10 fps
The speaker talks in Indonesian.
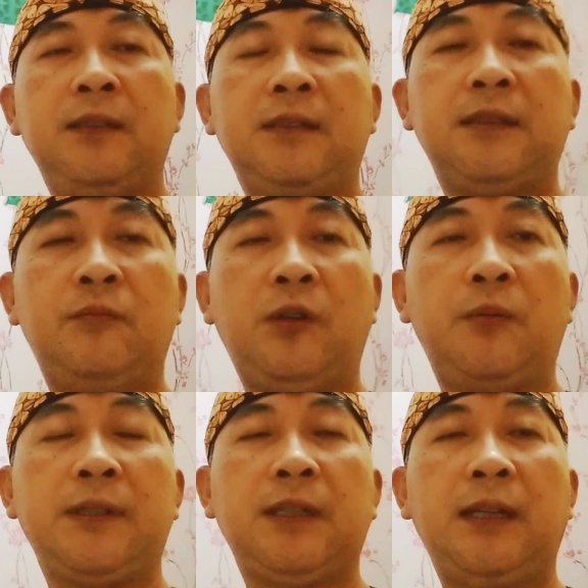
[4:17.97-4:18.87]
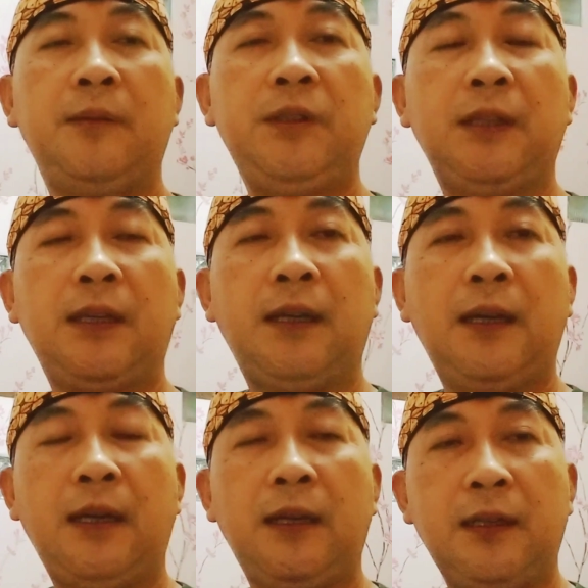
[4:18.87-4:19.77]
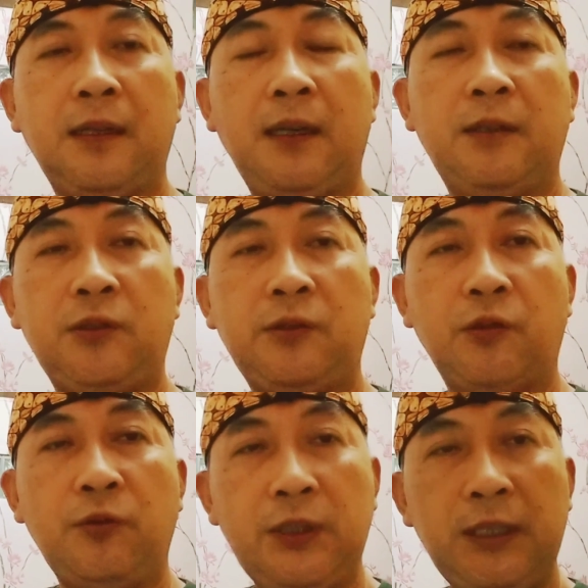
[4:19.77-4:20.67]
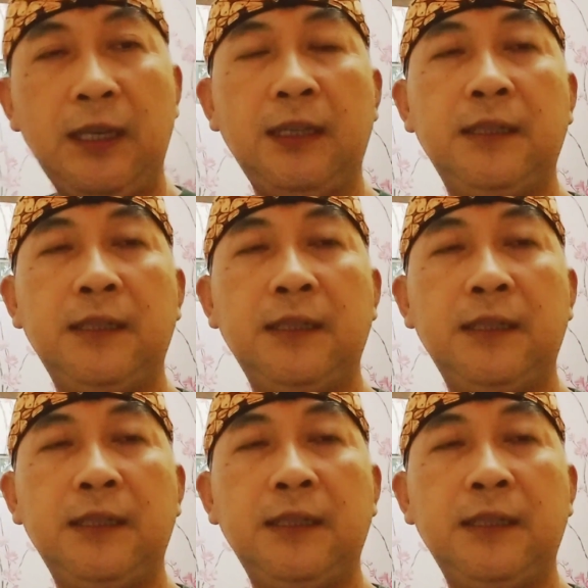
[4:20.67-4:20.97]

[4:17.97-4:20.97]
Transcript: semua masalah bisa ada, ada solusinya,